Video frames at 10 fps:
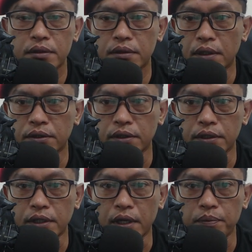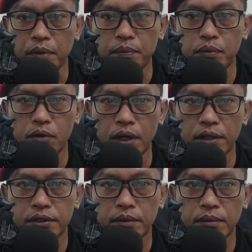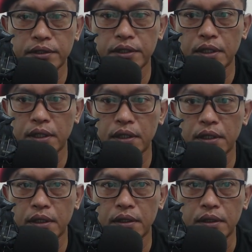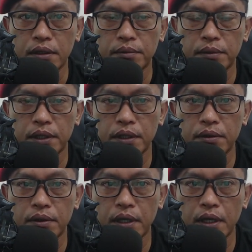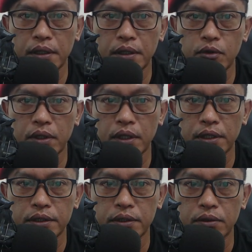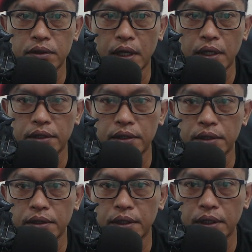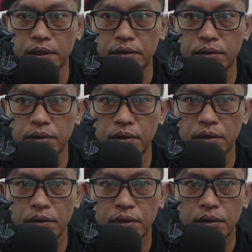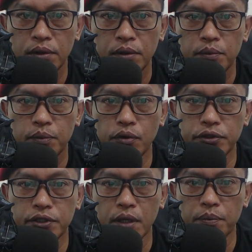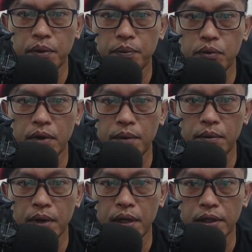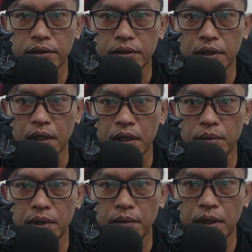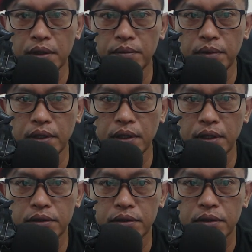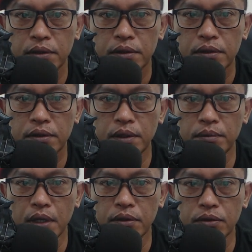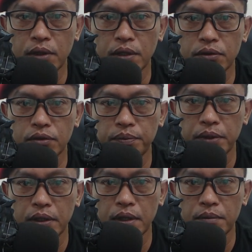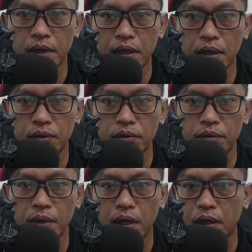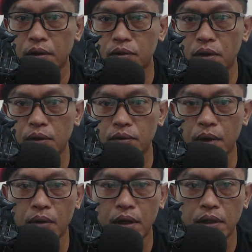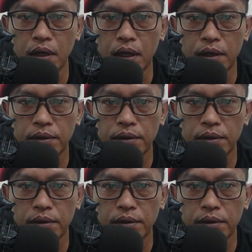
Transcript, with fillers: Dari sekitar Papua Saya bacakan dari media online demokrasi.id Dengan judul Puncak Papua memanas KKB makin beringas tembak seorang sopir dan bakar rumah dua rumah warga.